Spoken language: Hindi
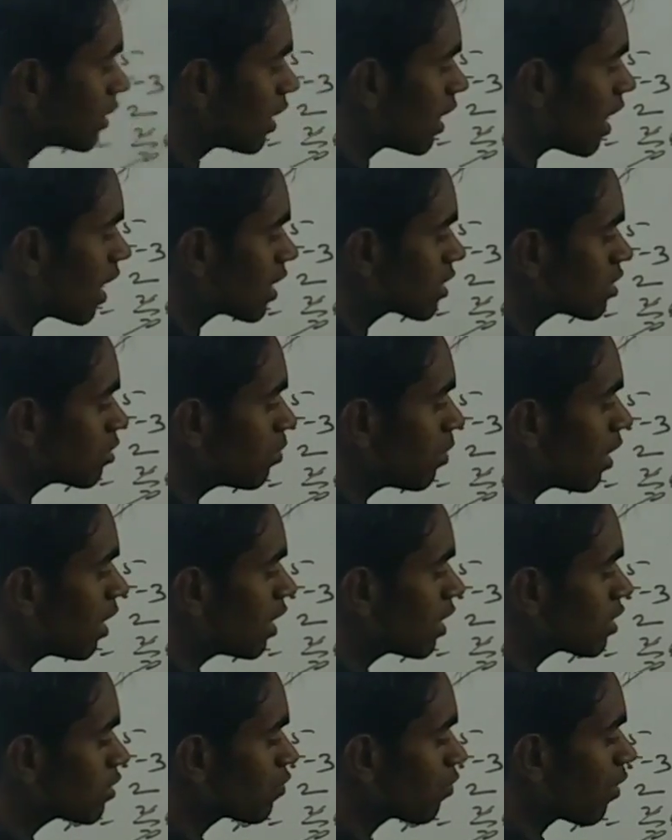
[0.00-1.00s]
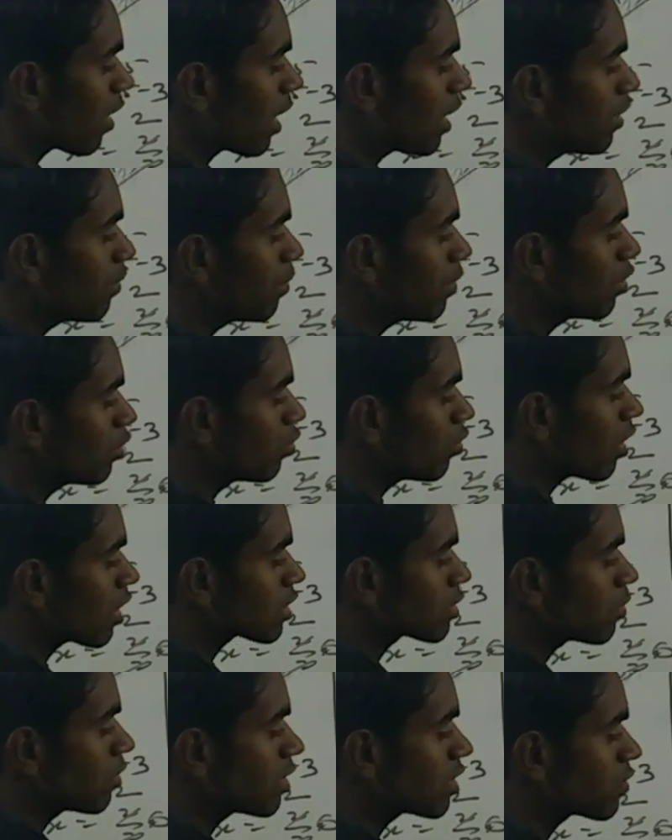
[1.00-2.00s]
तो एक्स माइनस फाइव इंटू
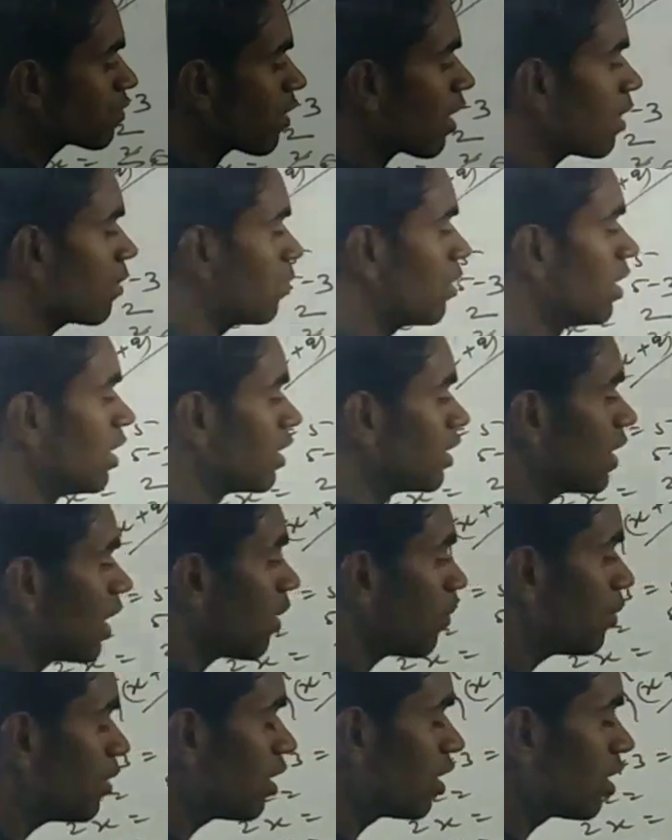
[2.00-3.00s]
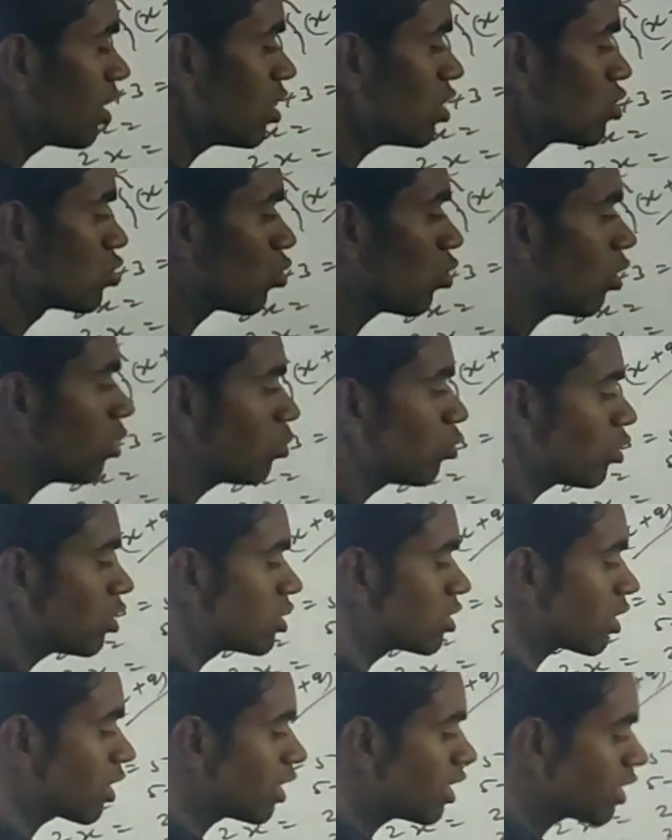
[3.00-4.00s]
एक्स माइनस फाइव यहाँ पे देखिए इसको हम तो
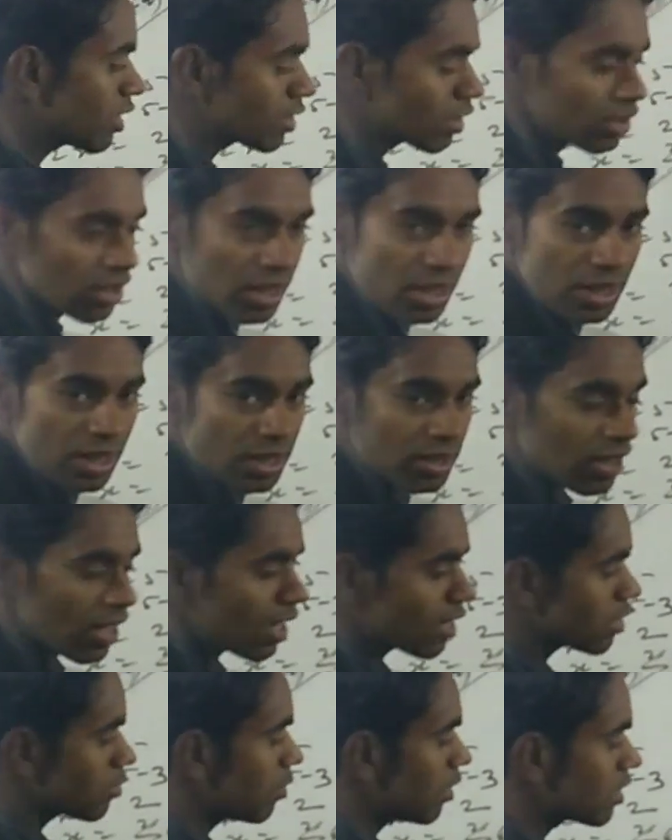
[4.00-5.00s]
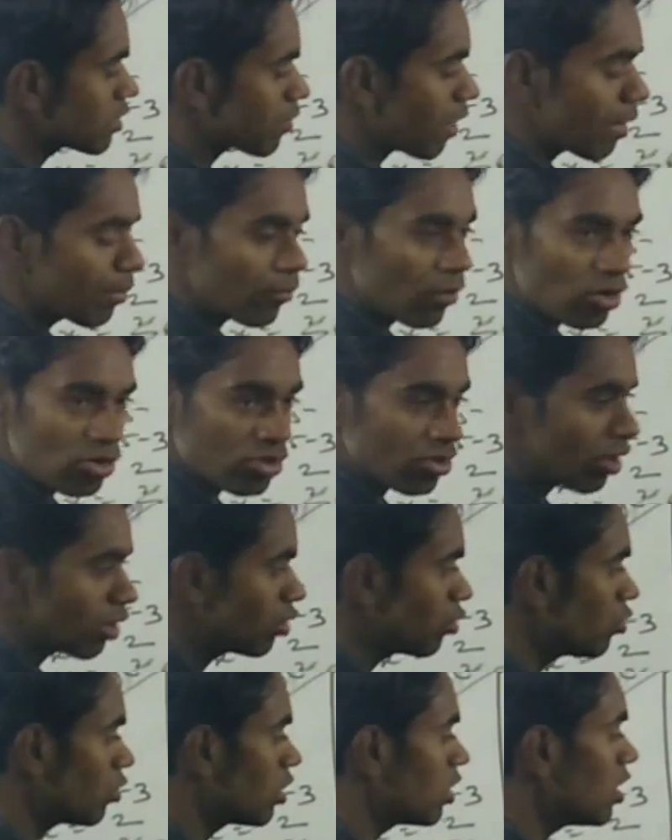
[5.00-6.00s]
इस तरह लिख सकते हैं ना तो एक्स माइनस फाइव पर उसका
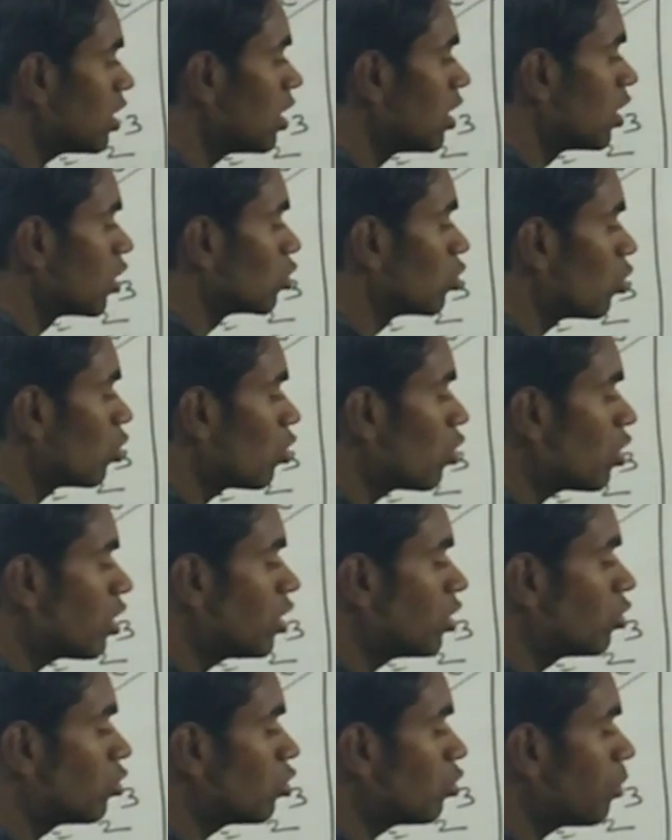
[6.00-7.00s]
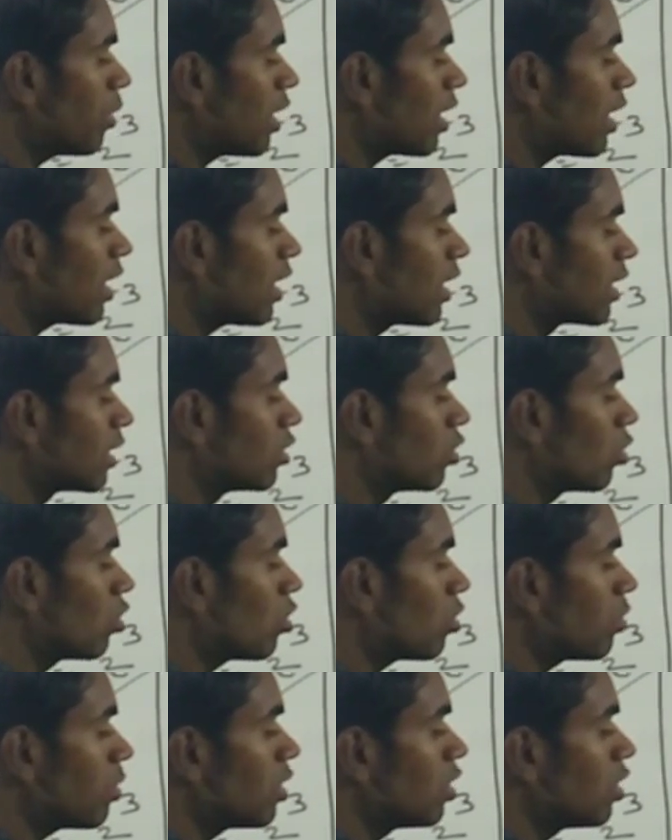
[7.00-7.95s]
क्योंकि दोनों इंटू में है दोनों